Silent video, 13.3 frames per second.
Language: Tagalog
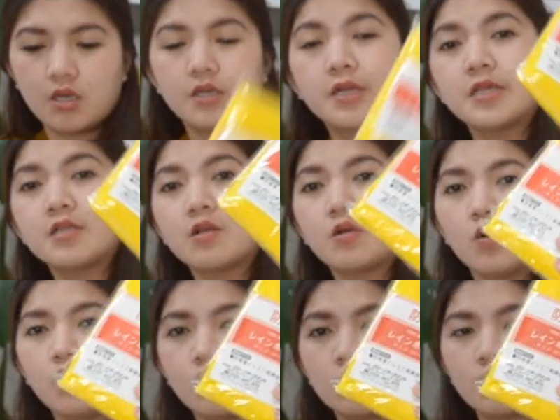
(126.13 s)

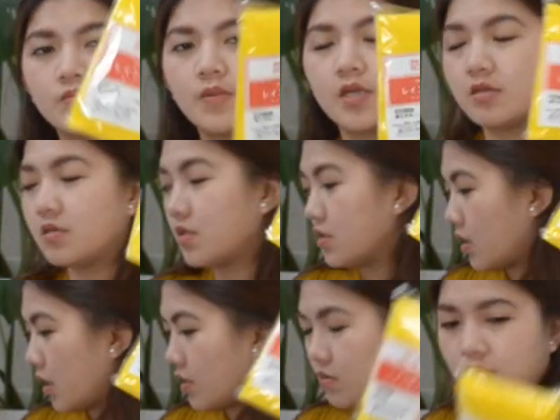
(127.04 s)
Raincoat. Meron din
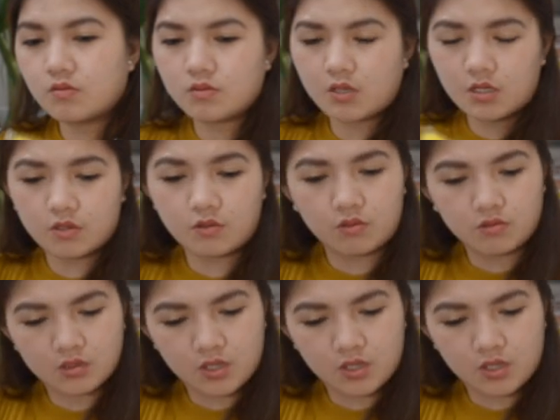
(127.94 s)
tayong raincoat.